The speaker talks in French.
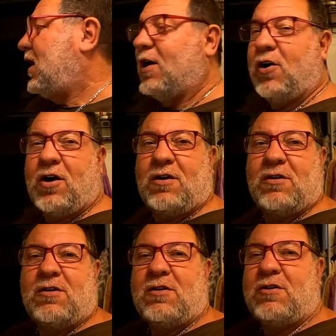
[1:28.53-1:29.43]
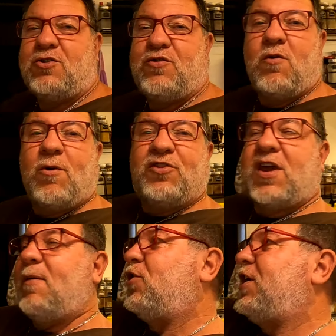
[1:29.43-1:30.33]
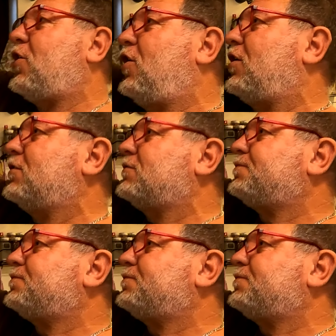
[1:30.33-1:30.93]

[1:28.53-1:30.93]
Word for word: Alors, je vais vous montrer mon erreur.